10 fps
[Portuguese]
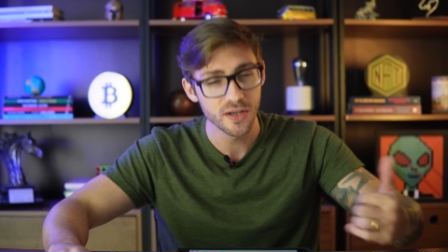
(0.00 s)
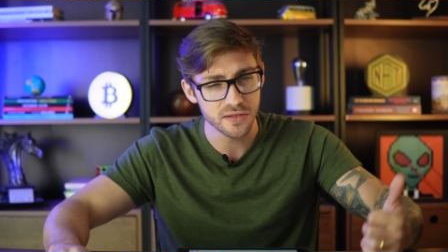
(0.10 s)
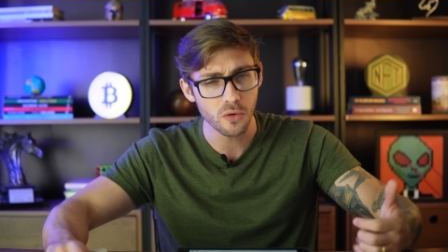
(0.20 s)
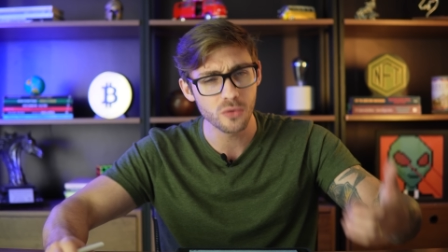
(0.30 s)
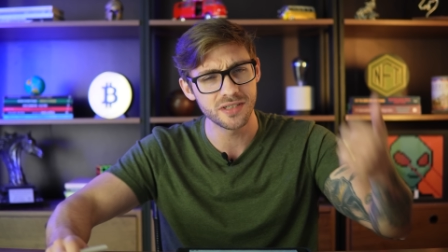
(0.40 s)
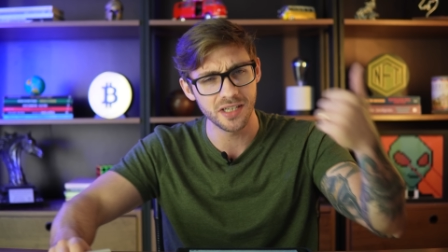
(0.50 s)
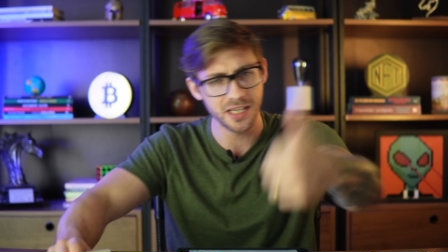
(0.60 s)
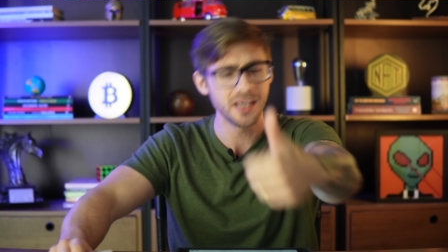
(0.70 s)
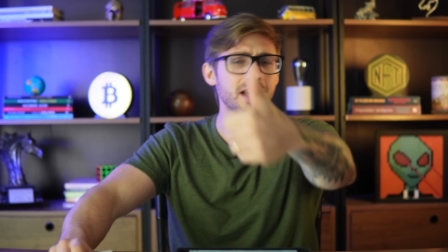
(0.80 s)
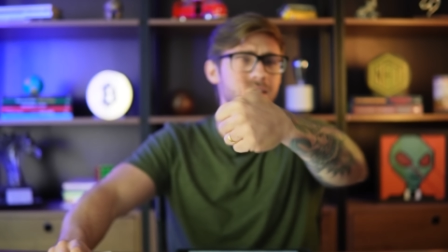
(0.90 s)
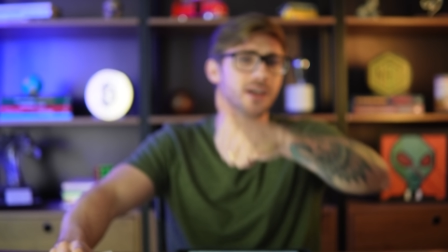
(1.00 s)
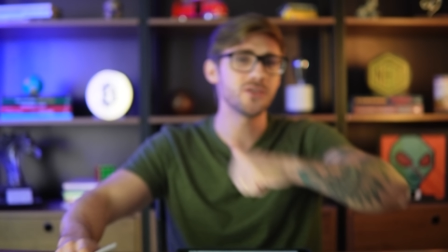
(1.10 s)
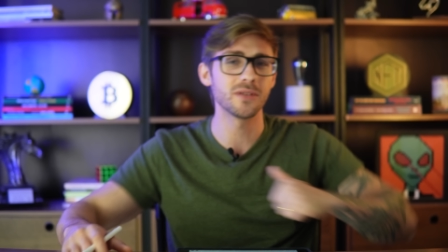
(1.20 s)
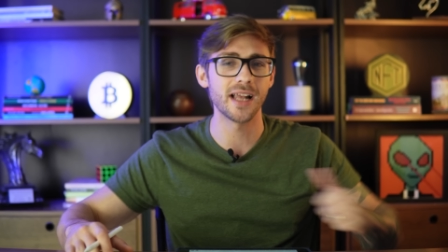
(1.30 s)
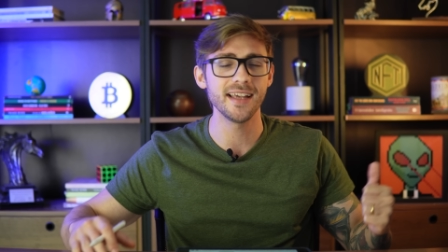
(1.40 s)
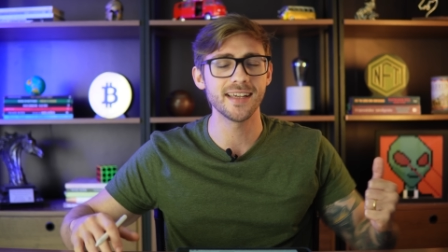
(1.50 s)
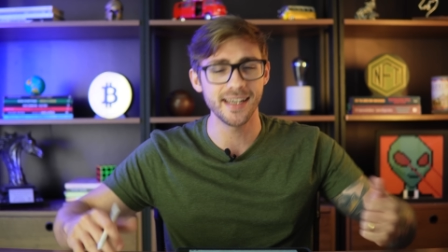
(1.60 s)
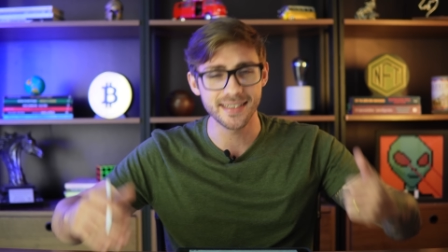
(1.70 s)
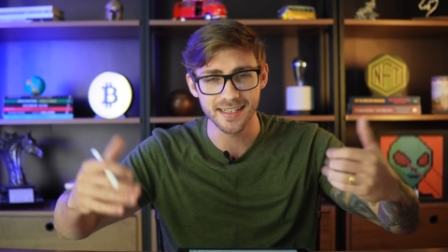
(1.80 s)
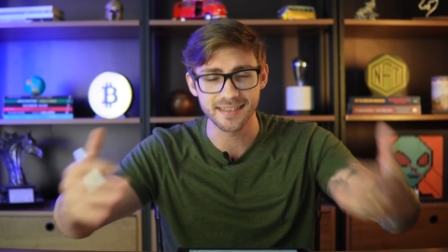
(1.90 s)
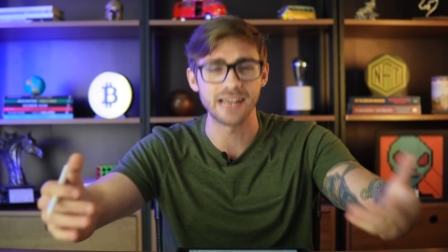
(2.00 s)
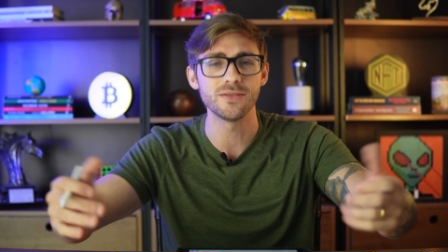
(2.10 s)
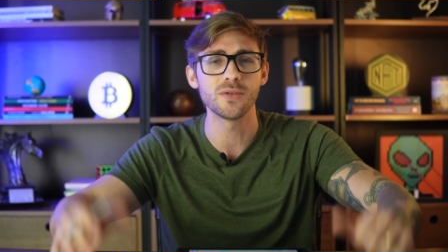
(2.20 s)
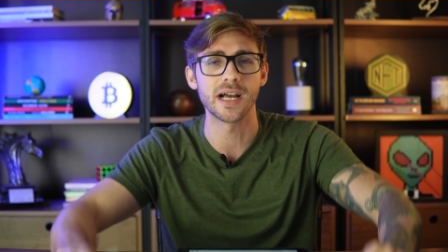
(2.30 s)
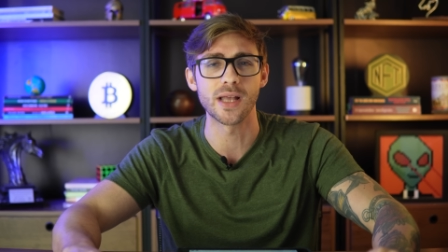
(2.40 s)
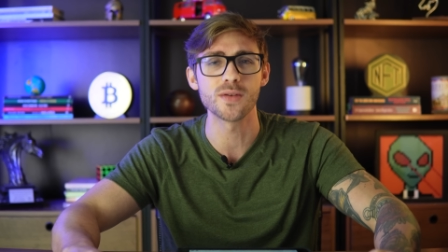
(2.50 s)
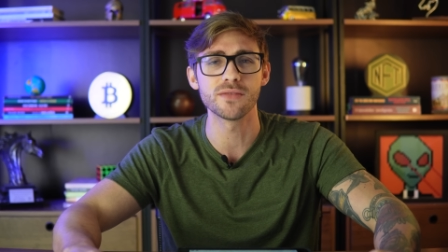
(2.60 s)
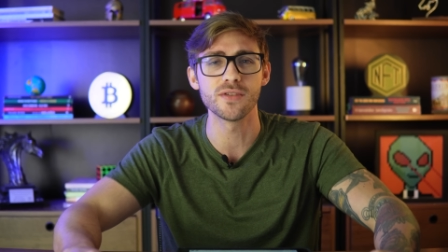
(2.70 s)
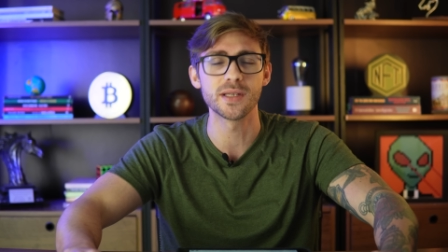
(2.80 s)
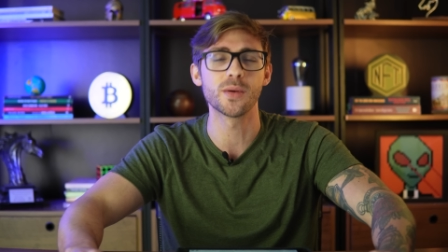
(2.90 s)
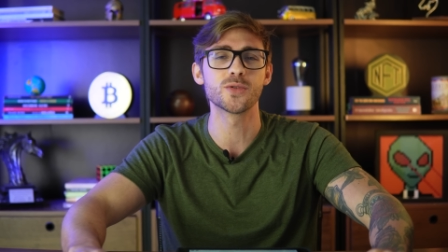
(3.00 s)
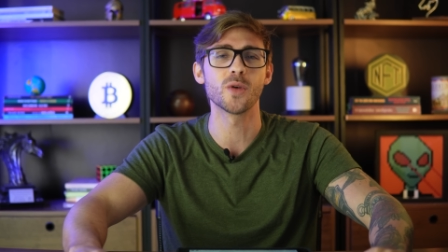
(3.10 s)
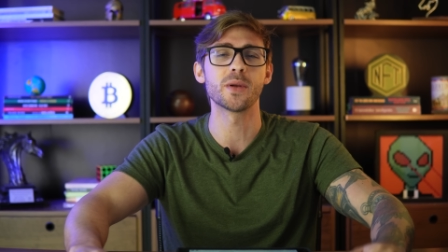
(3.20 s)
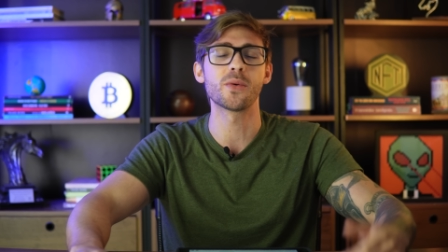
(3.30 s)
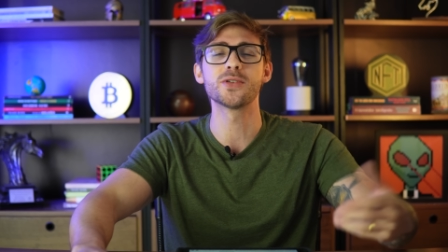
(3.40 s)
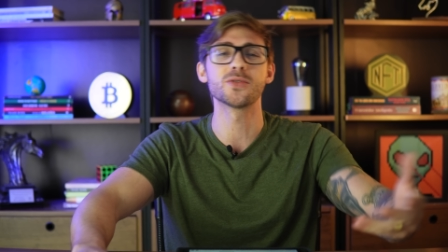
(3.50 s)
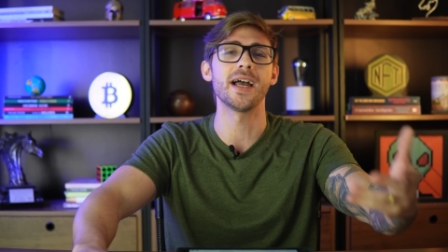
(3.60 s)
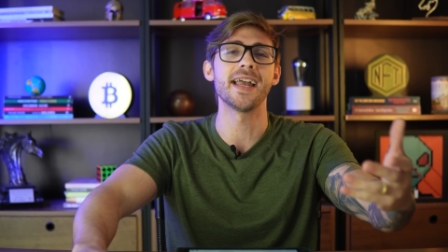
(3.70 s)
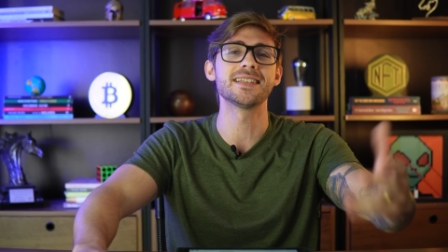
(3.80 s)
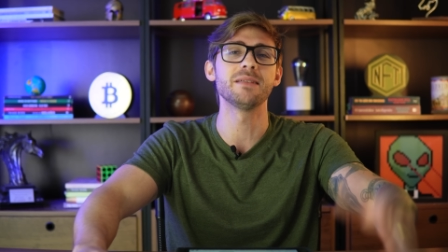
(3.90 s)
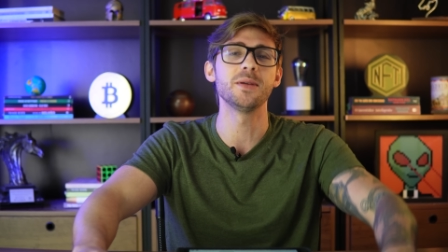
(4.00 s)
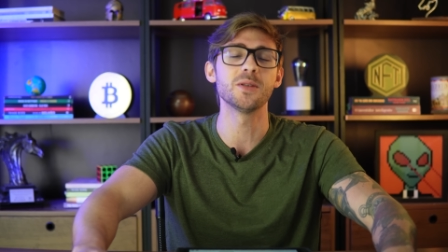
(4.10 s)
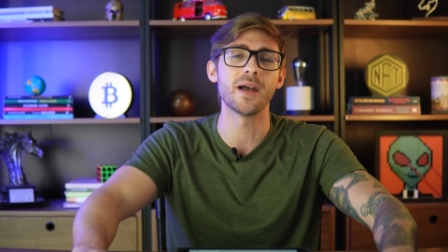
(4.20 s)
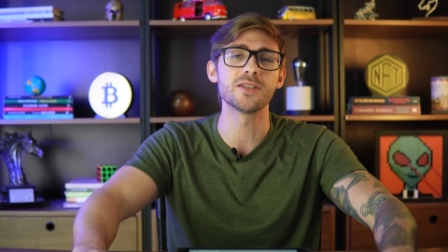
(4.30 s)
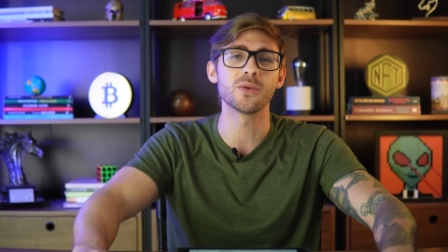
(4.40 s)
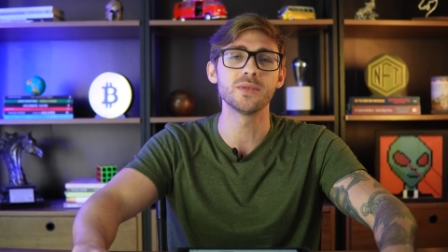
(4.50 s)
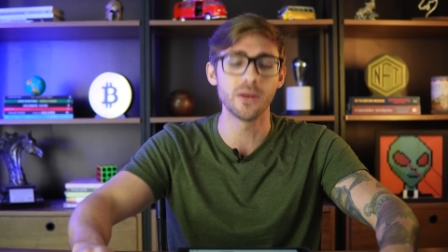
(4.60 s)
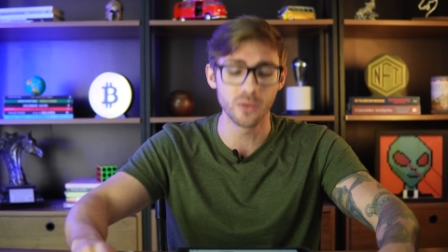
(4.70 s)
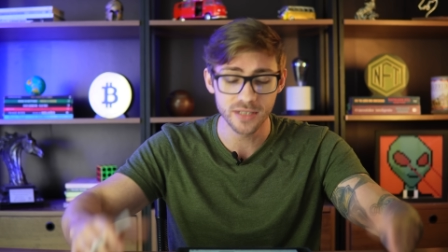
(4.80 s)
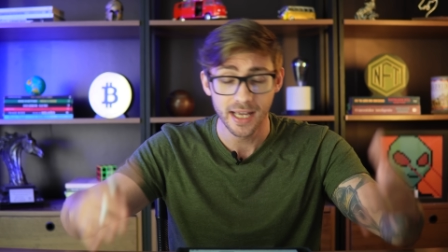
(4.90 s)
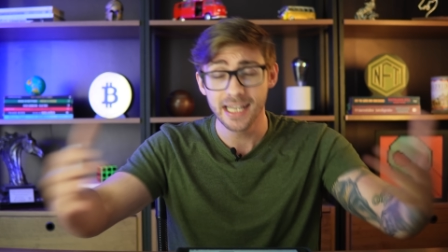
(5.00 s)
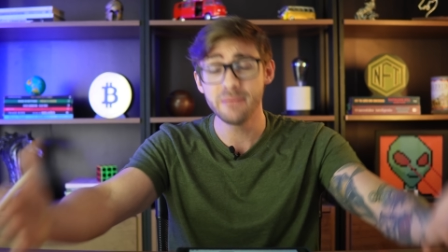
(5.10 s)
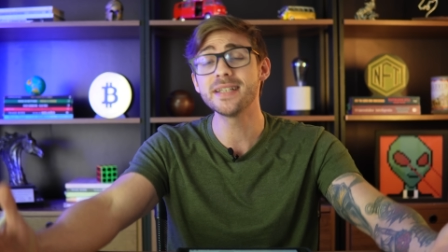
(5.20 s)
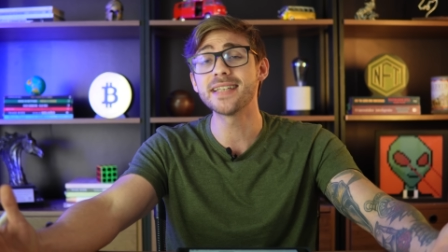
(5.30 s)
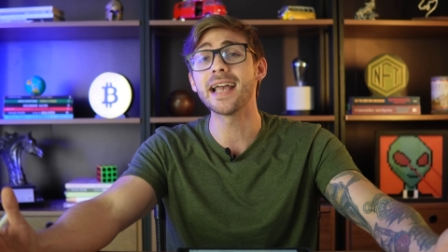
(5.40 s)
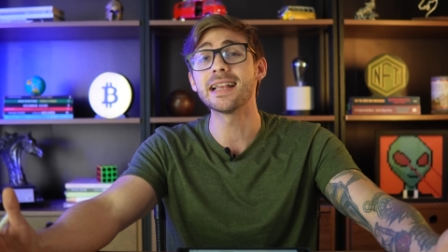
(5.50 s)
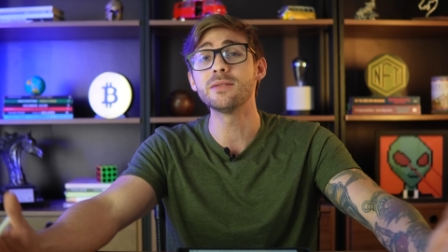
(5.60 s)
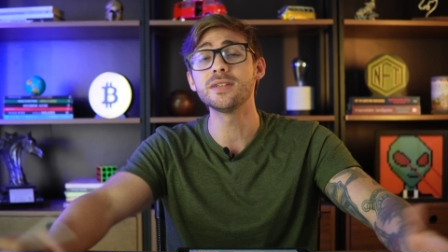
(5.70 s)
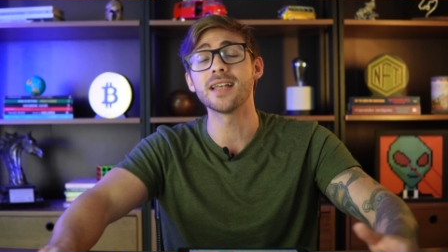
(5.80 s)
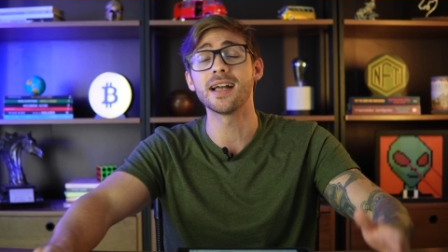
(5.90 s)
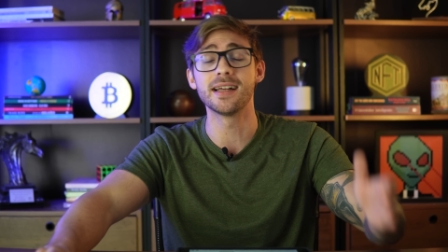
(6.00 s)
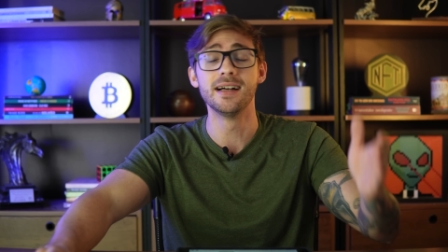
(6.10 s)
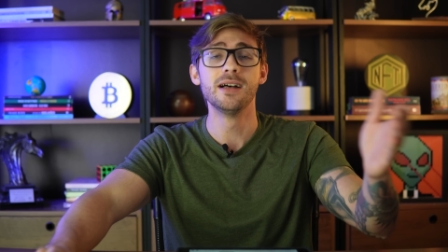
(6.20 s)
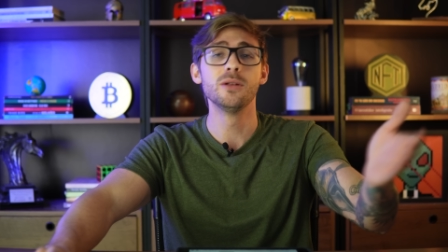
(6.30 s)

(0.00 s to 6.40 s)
Se eu conseguir, deixa o like aí, se inscreve no canal se você gostou para continuar recebendo mais conteúdos e me segue lá no Instagram,